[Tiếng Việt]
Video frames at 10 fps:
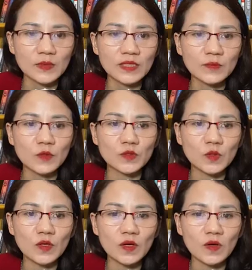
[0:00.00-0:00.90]
nhiều người
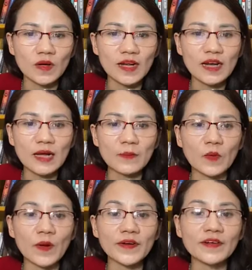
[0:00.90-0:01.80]
buổi tối họ vẫn đang
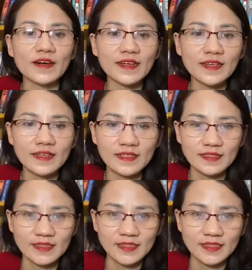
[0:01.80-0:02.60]
nằm ở ngoài đường ấy